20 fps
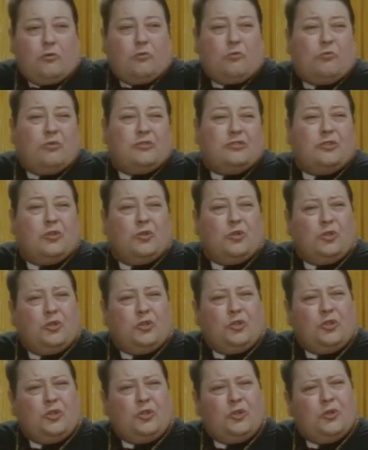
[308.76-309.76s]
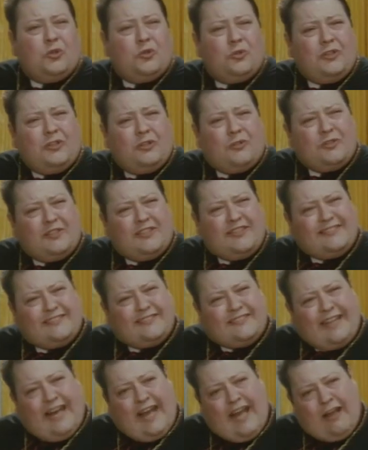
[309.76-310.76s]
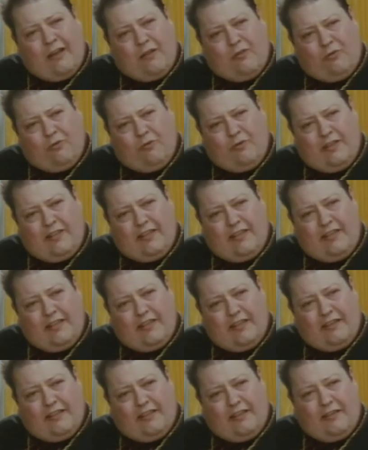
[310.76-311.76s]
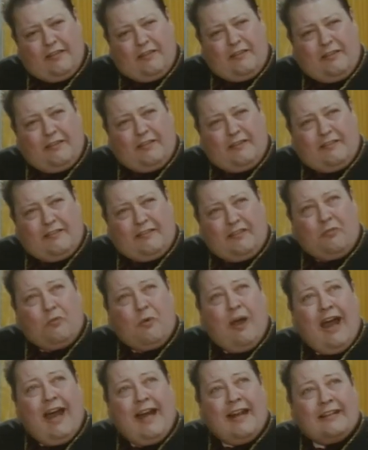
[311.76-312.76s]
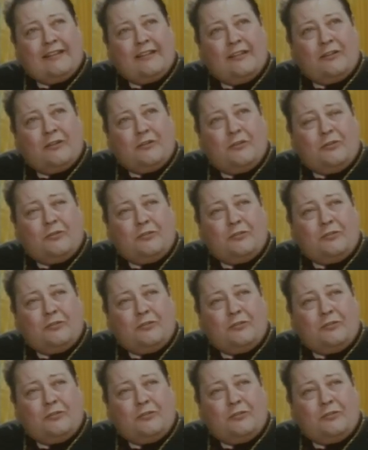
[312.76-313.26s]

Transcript: con quegli occhioni così languidi che ti guardano,